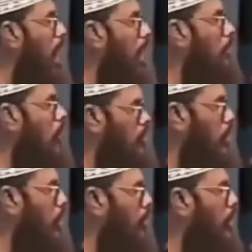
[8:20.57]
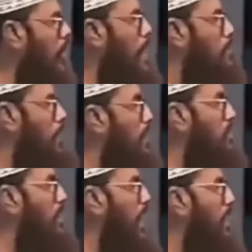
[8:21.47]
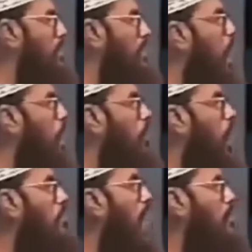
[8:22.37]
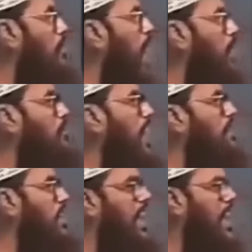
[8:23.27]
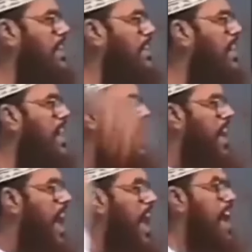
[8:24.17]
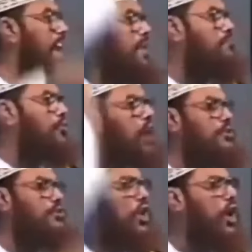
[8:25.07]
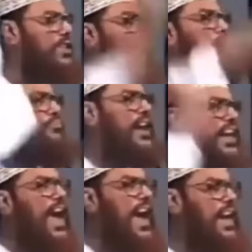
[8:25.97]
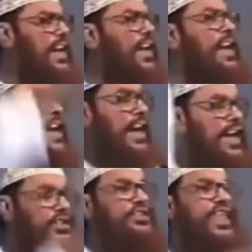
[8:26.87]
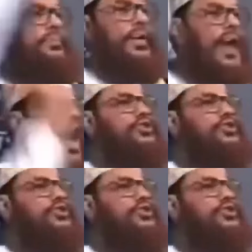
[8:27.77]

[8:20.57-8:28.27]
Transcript: মহান ঘোষক প্রেসিডেন্ট জিয়াউর রহমান সাহেব দিয়েছিলেন এই চট্টগ্রাম থেকেই ইসলামী